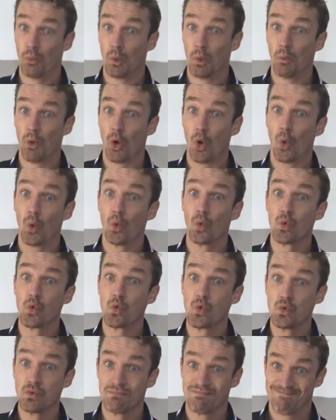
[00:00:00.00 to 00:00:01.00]
moment
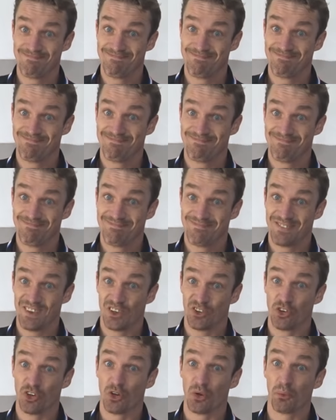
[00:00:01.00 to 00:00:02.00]
où
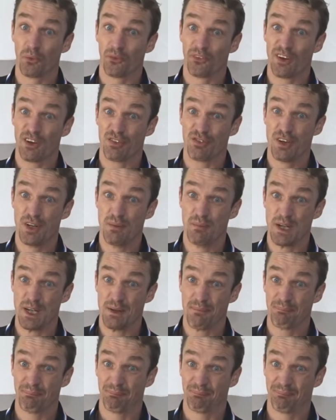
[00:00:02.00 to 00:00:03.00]
j'ai commencé à filmer.
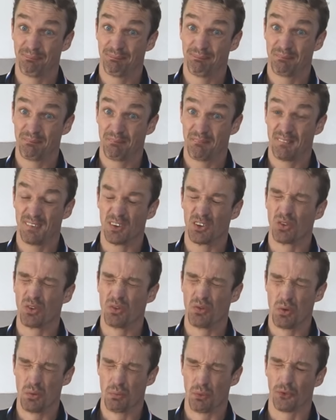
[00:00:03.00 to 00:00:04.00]
Et je vais
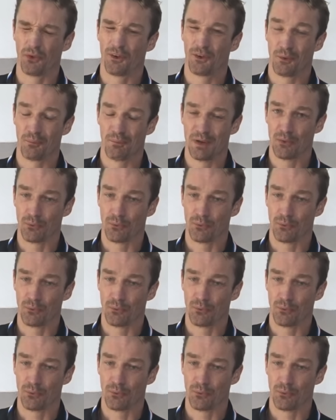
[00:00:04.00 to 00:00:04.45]
vous le montrer dans pas